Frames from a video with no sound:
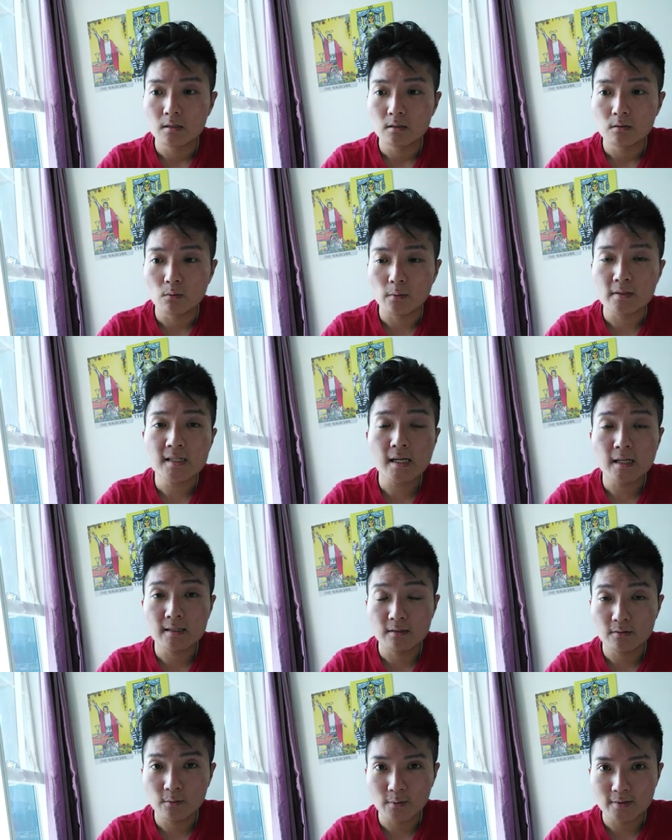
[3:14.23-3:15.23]
我们香港有
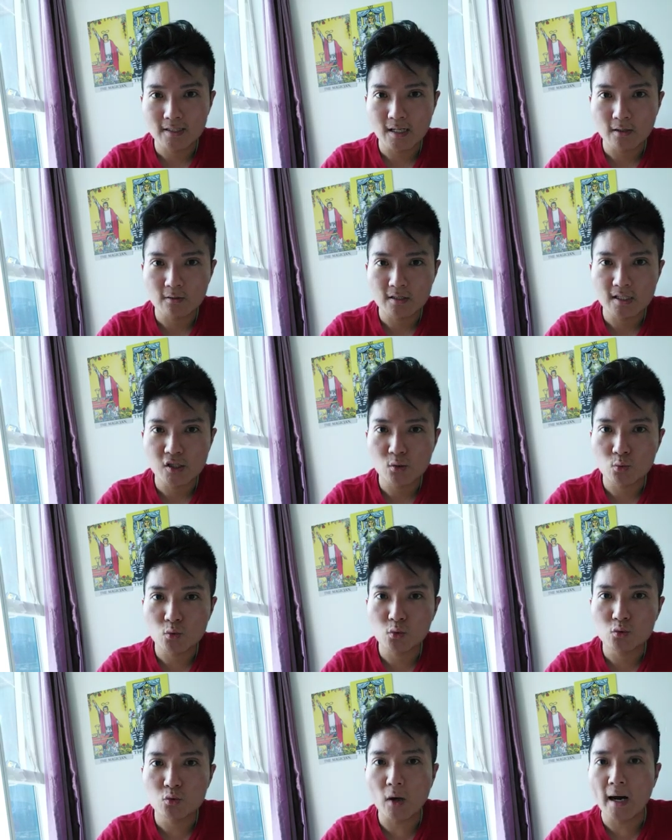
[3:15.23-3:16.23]
论文叫
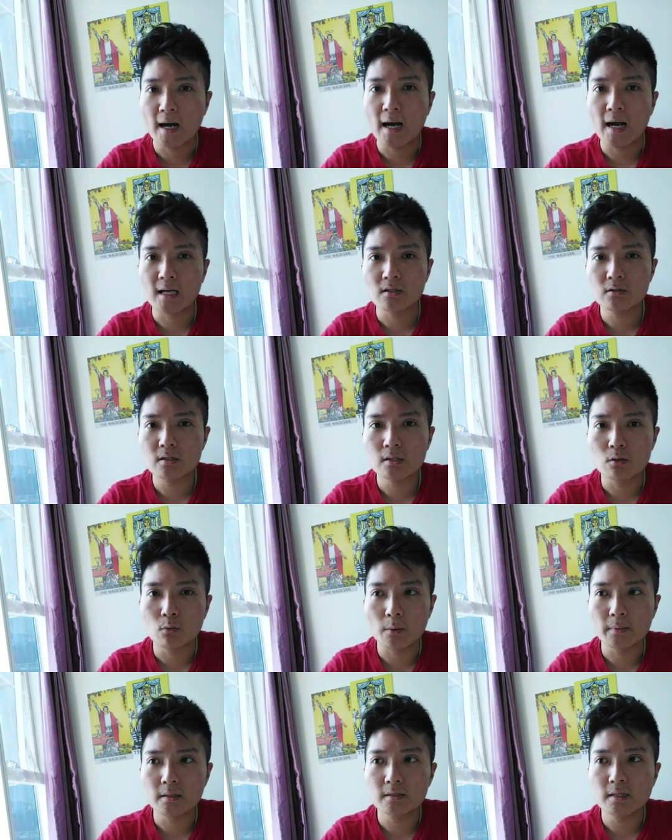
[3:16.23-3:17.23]
转行，就是我
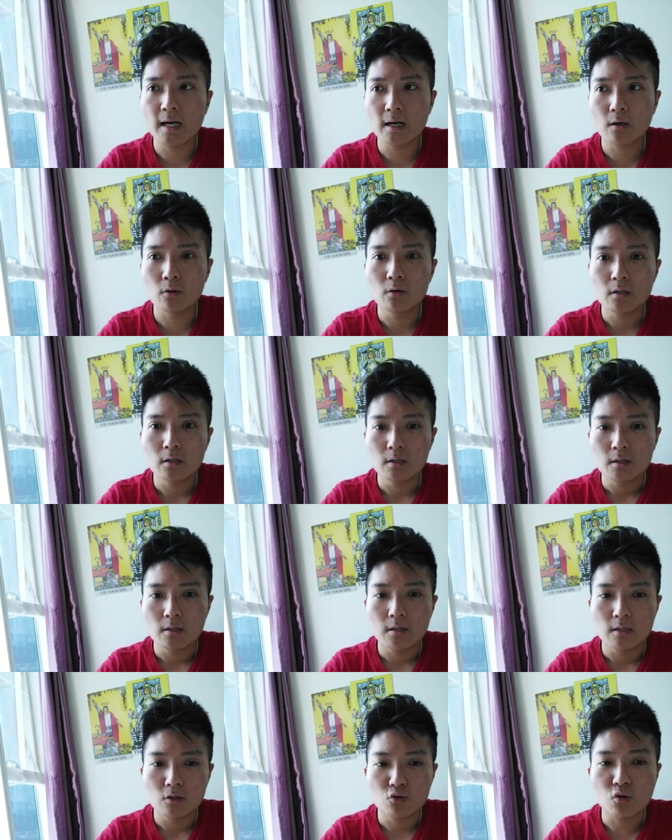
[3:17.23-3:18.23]
们要
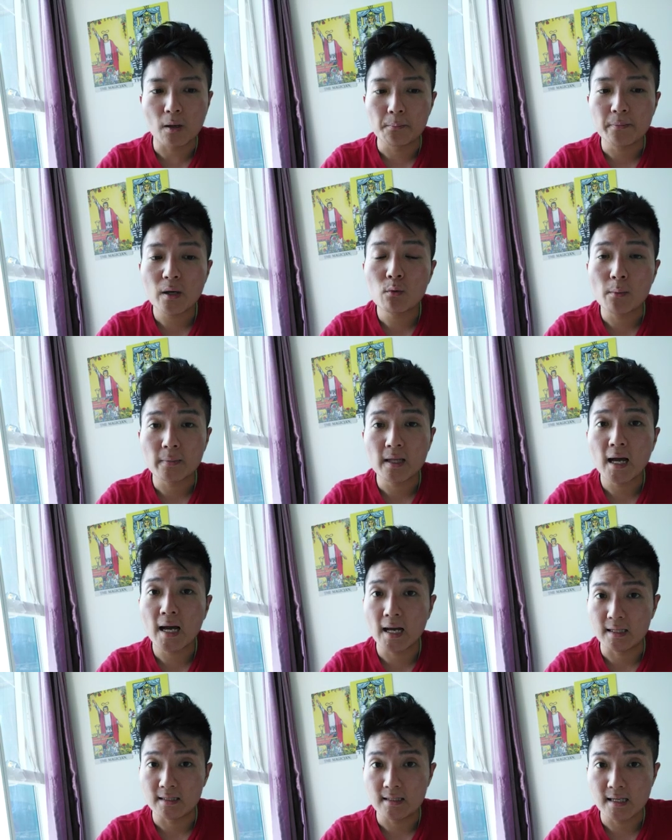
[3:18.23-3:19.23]
转变我们的
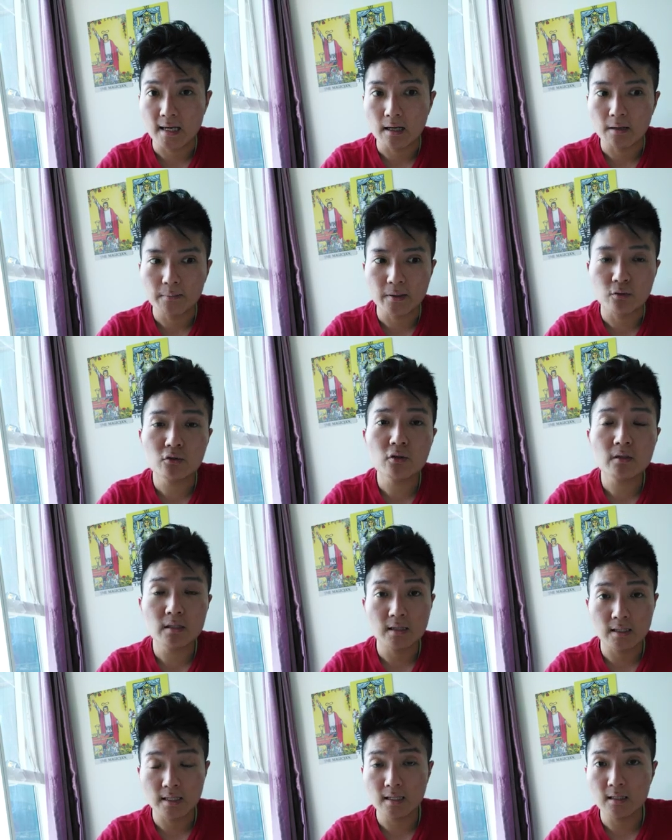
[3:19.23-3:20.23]
行业。比如说，
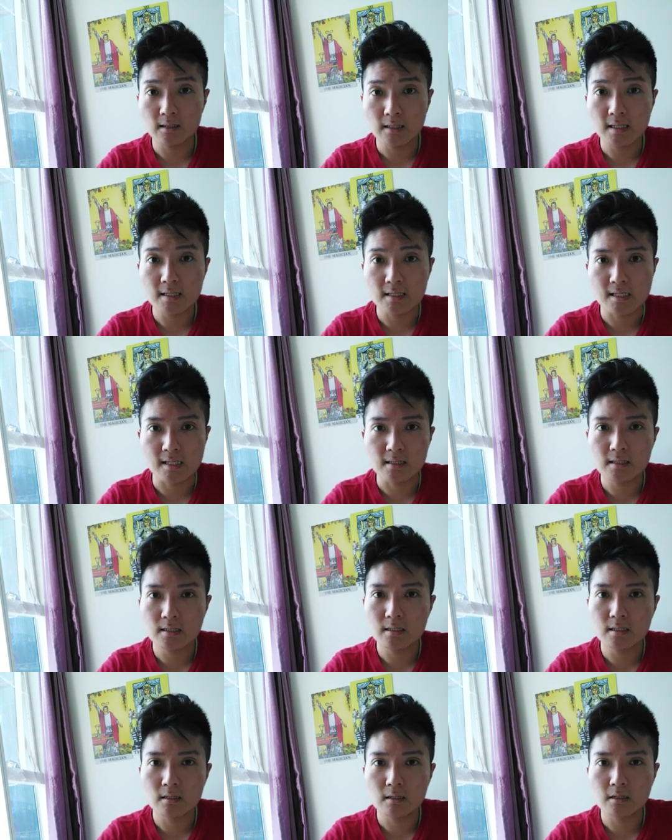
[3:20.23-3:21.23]
你你以前
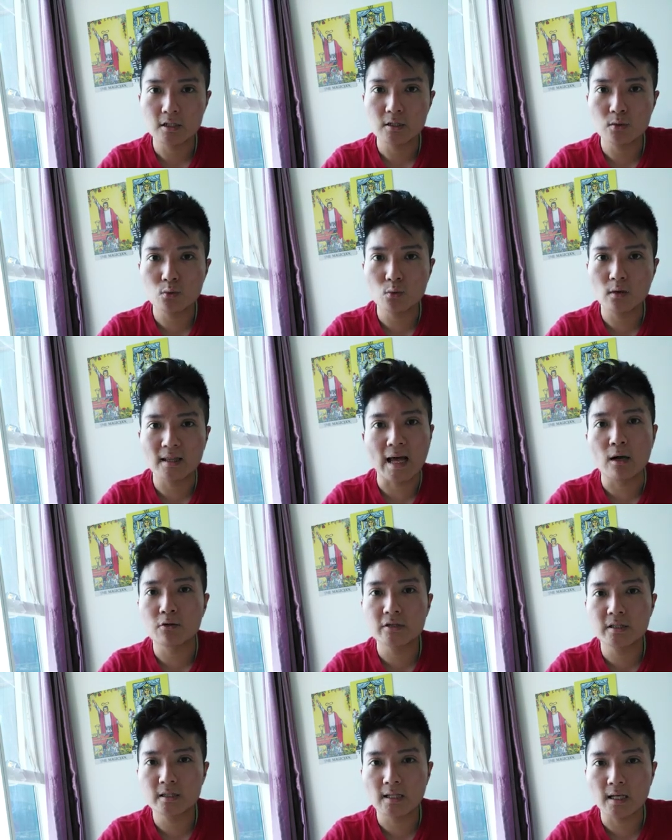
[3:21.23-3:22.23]
是是做老
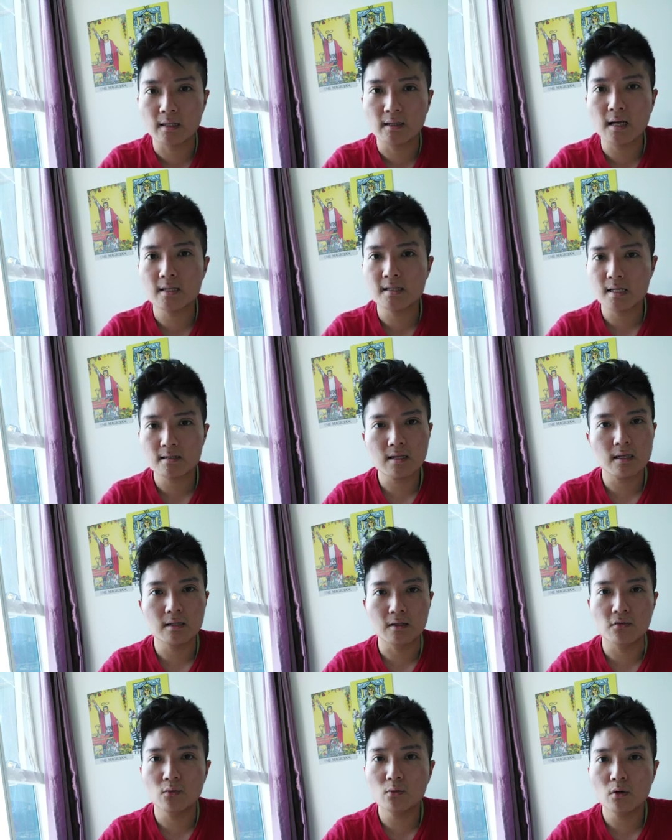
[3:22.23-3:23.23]
师的，那现在你
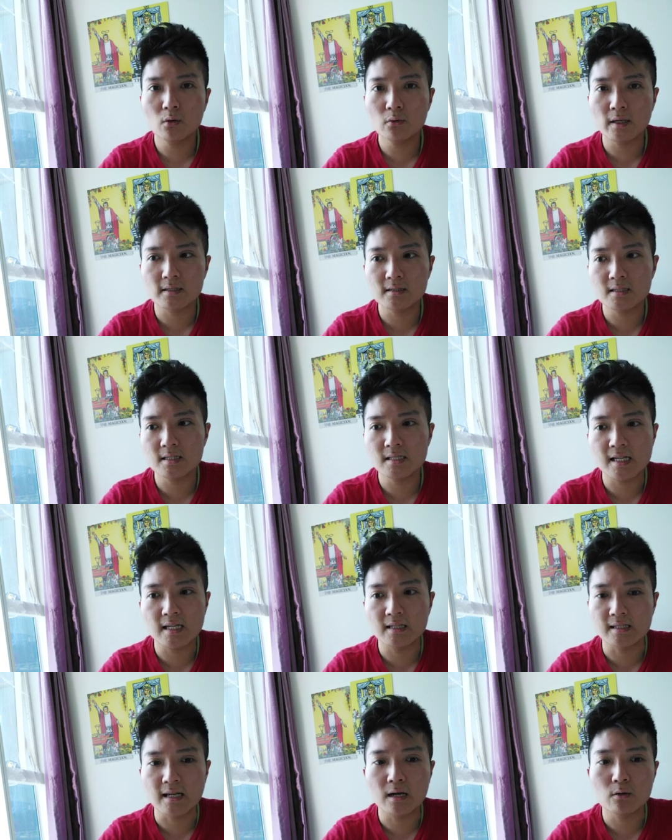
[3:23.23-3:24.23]
忽忽然之间
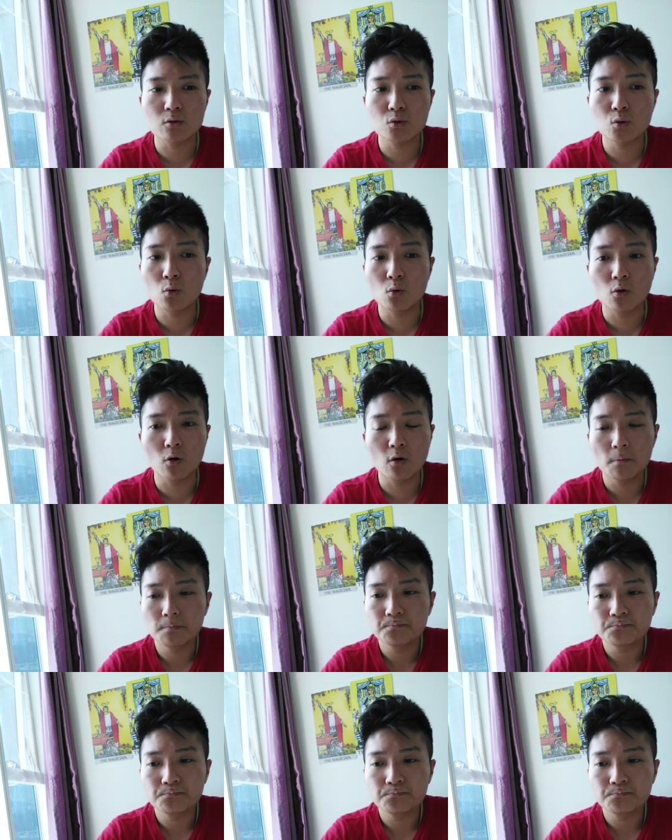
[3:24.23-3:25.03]
你要做